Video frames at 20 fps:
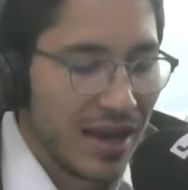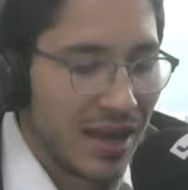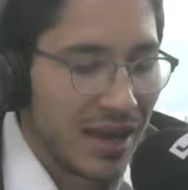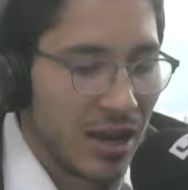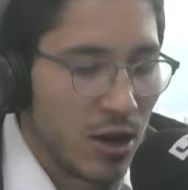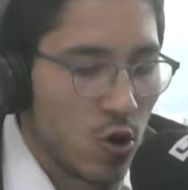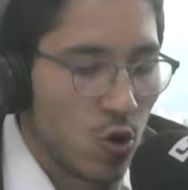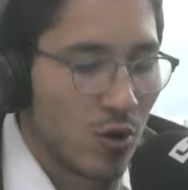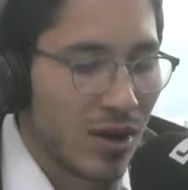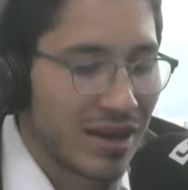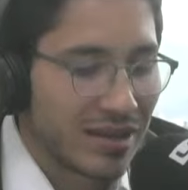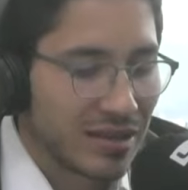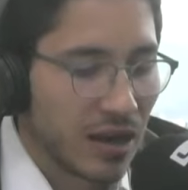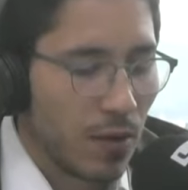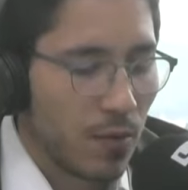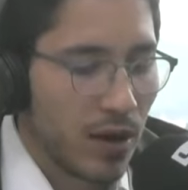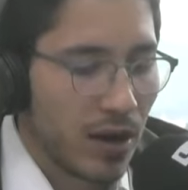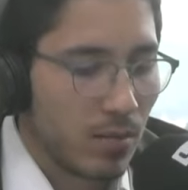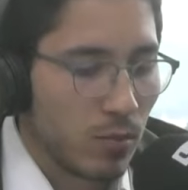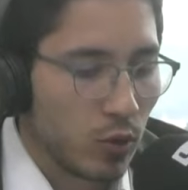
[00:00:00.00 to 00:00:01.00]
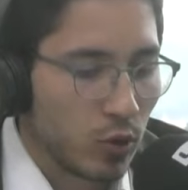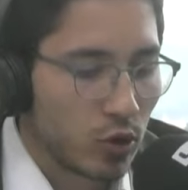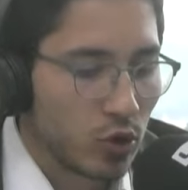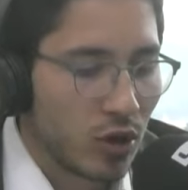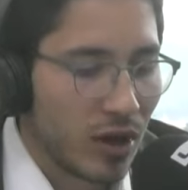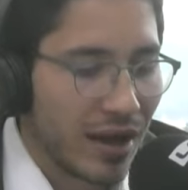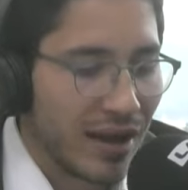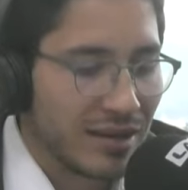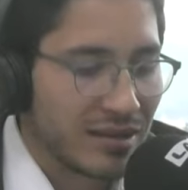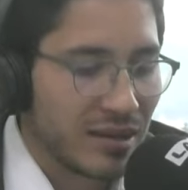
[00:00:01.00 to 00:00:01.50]
Y lo que
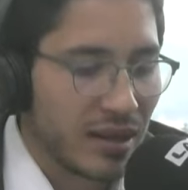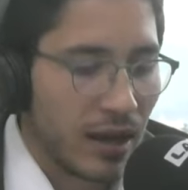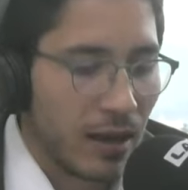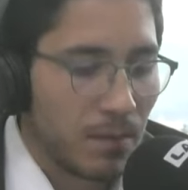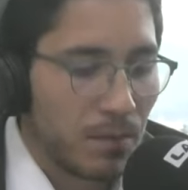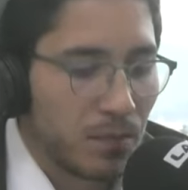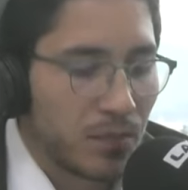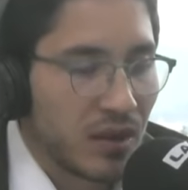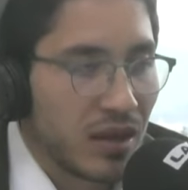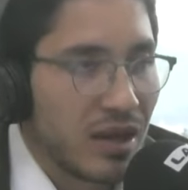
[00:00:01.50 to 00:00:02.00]
sabemos es que